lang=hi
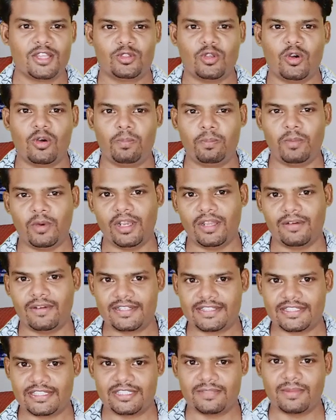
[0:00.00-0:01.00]
तो ओप्पो
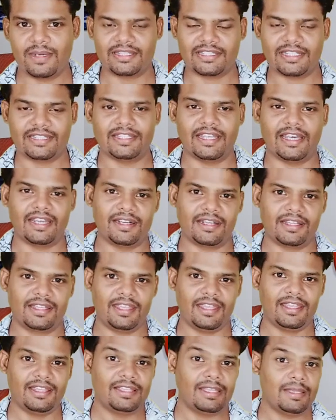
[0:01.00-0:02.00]
लवर्स इस बात का ध्यान
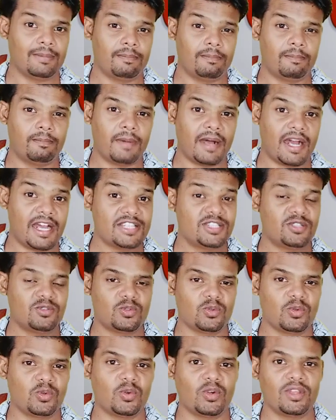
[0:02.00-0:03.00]
रखें कि 5
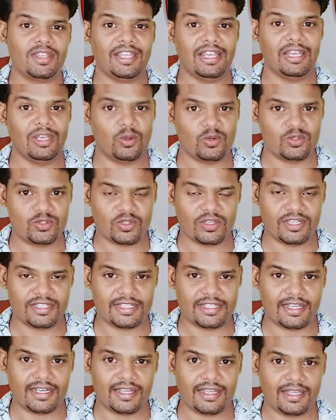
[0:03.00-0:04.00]
जून को ये लॉन्च होने
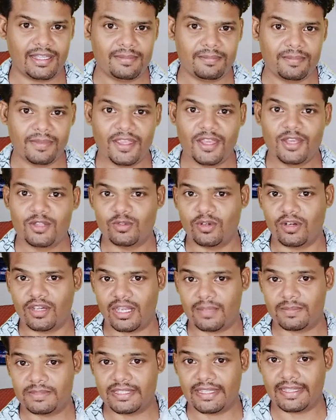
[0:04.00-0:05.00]
जा रहा है तो
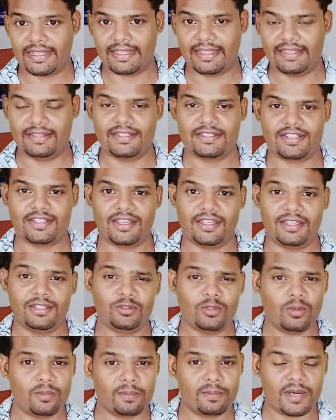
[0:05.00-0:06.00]
अगर आप इसे खरीदना चाहें
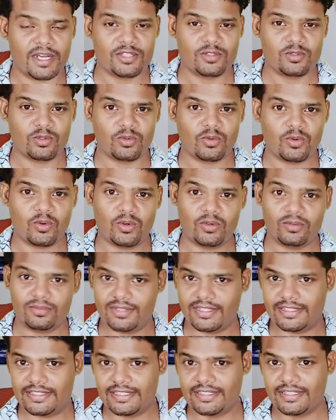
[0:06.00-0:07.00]
तो 5 जून को
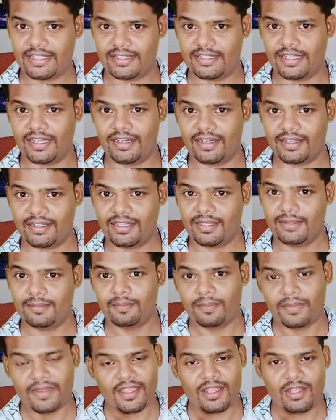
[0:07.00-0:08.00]
इस चीज़ का ध्यान रखें
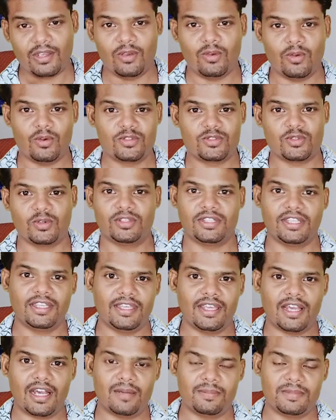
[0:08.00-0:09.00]
लॉन्च होते
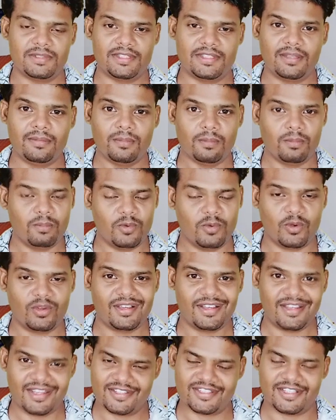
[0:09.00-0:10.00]
ही आप इसे बुक
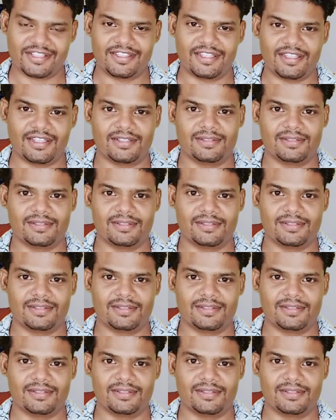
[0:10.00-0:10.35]
कर सकते